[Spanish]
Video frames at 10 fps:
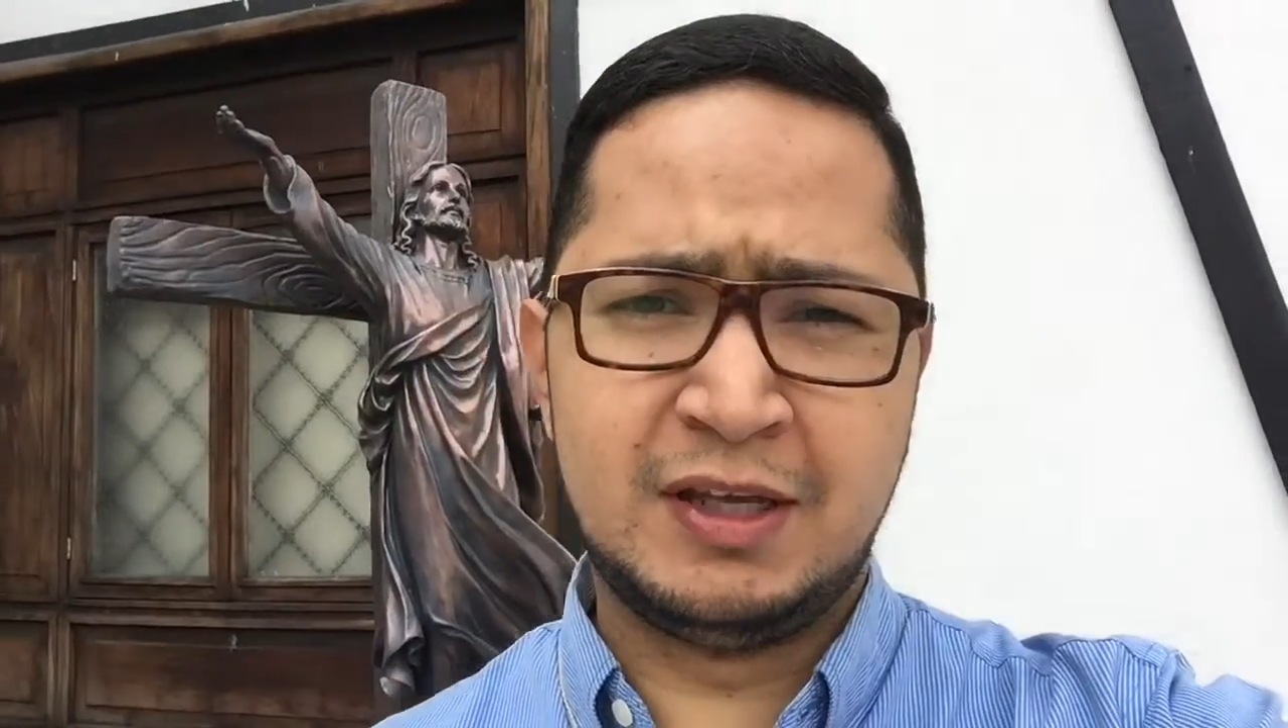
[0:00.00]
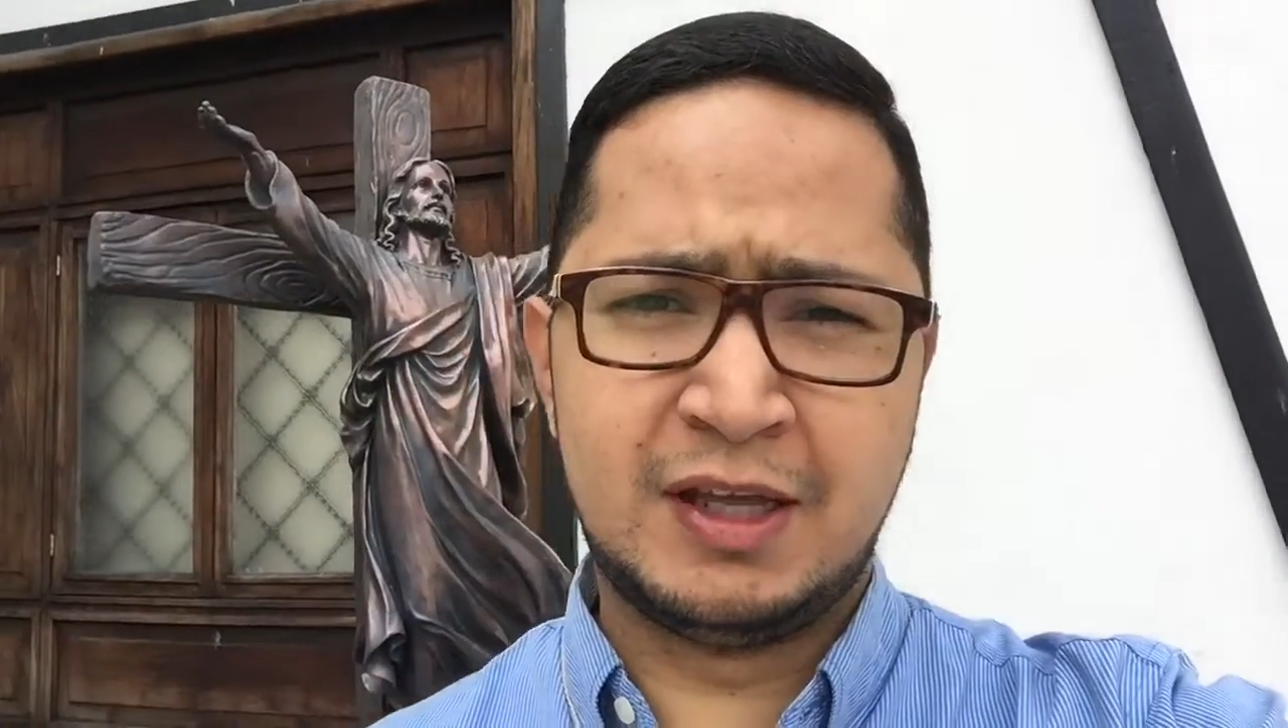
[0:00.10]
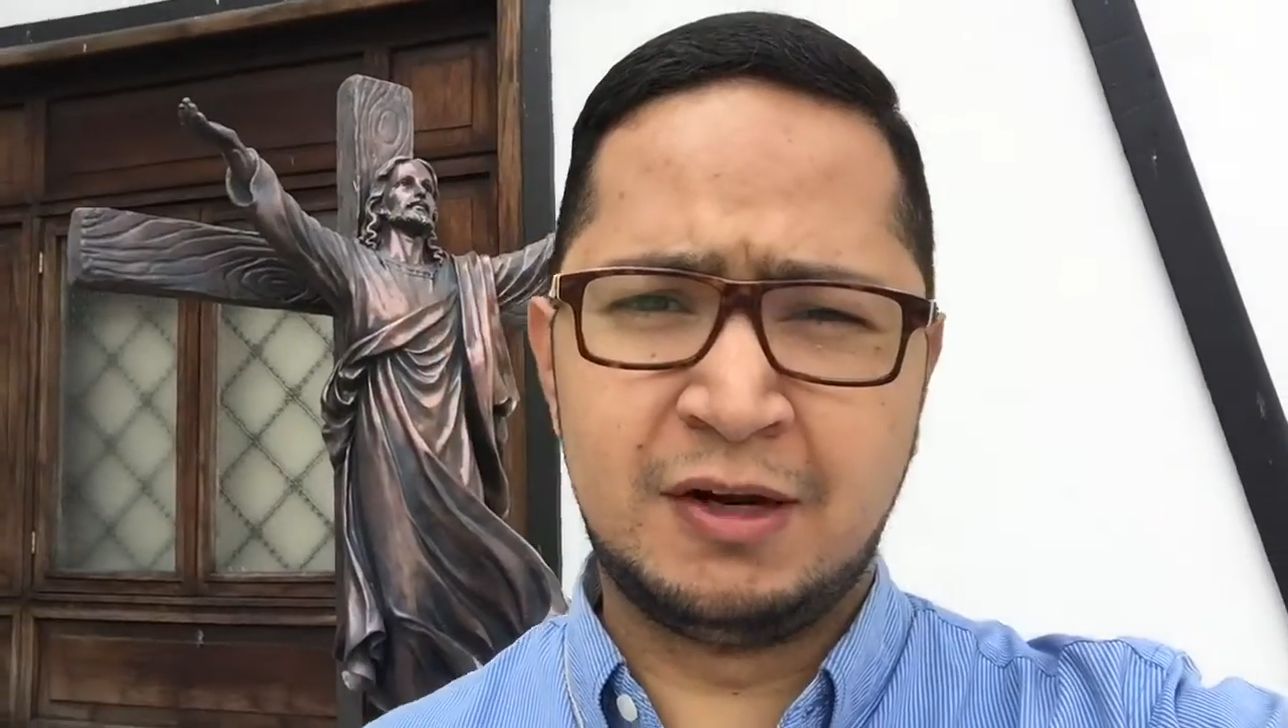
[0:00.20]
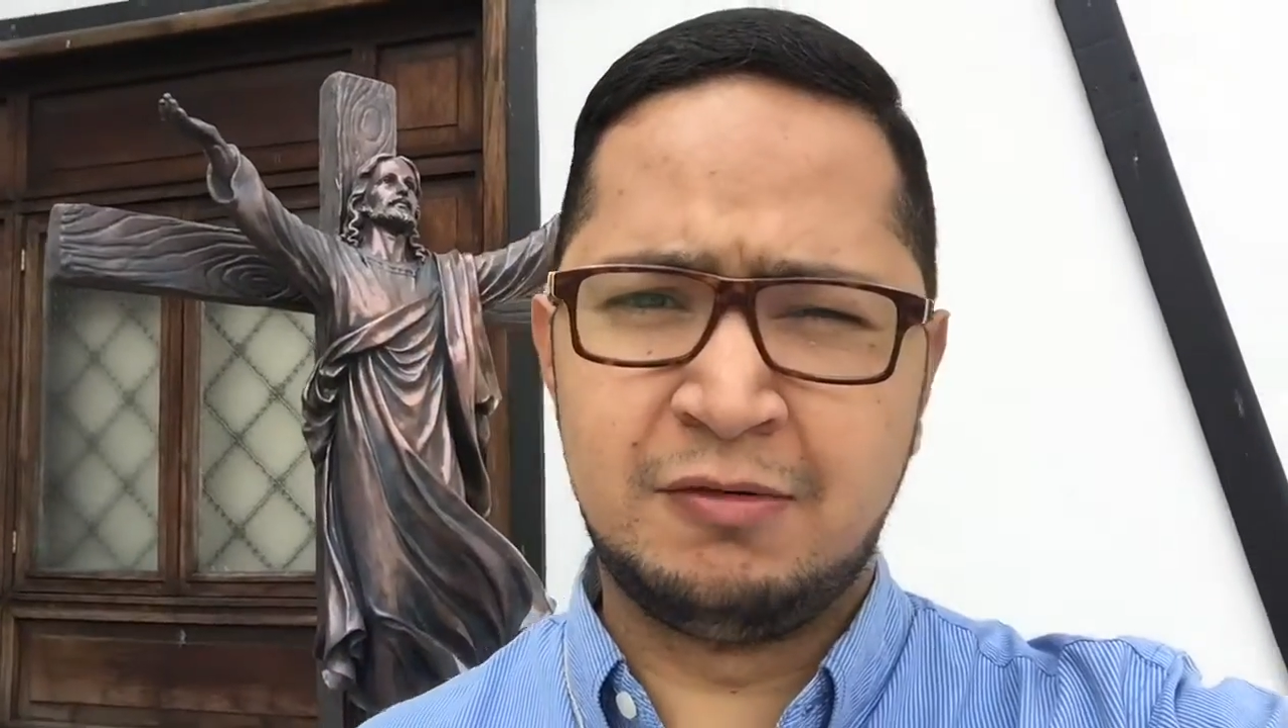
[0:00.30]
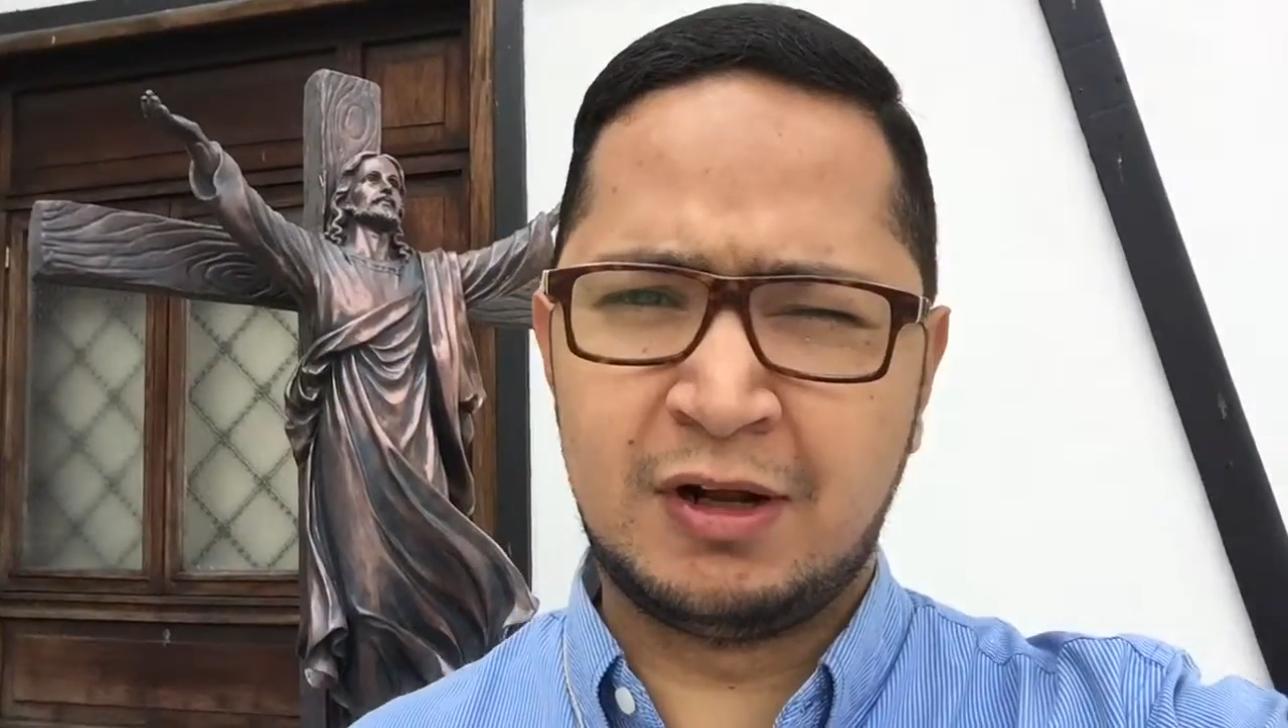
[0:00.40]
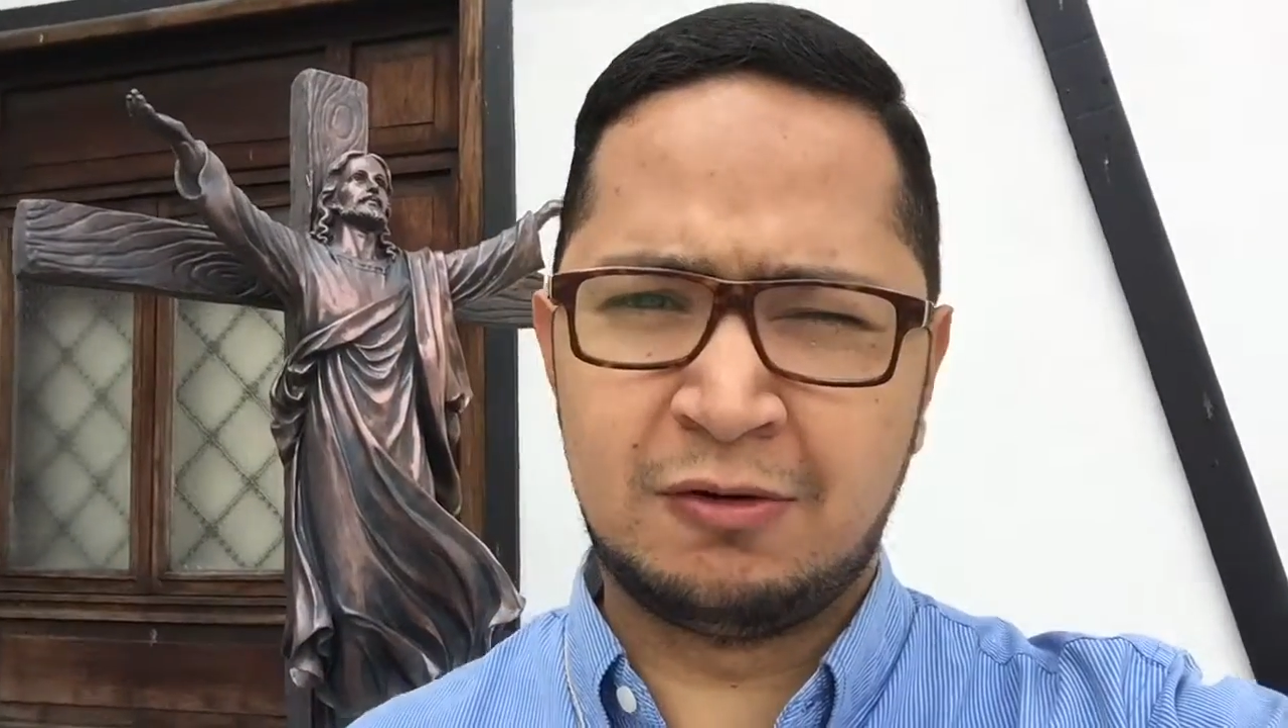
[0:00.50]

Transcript: estar en una